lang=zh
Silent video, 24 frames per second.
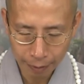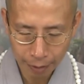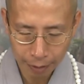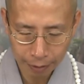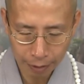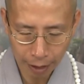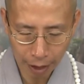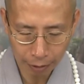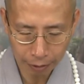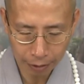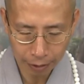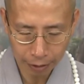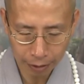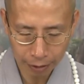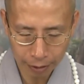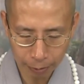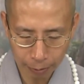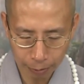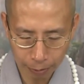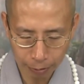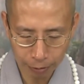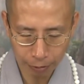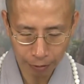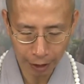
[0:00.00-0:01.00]
导致
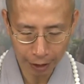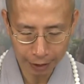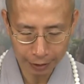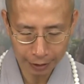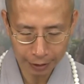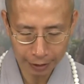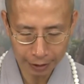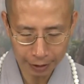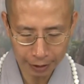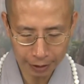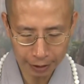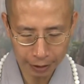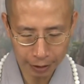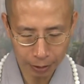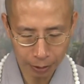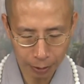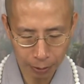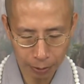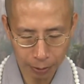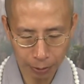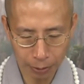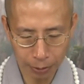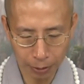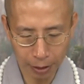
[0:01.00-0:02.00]
无法精进
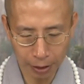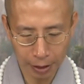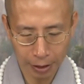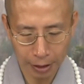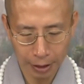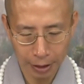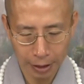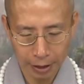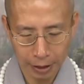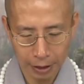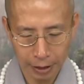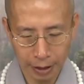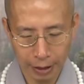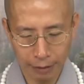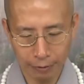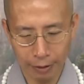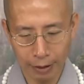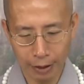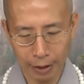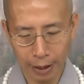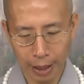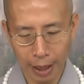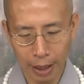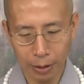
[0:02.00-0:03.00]
修学。请
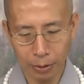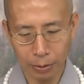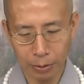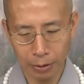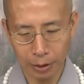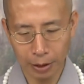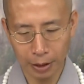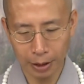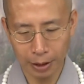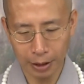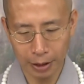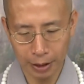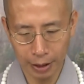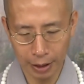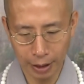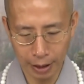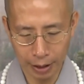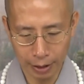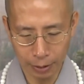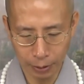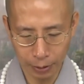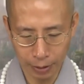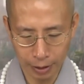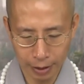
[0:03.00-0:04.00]
问该如何解
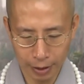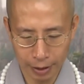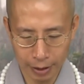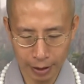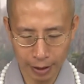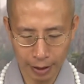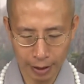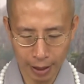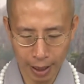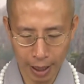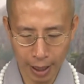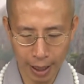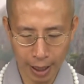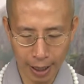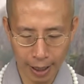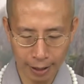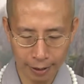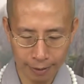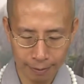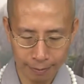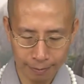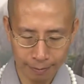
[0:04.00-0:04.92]
决这个障碍？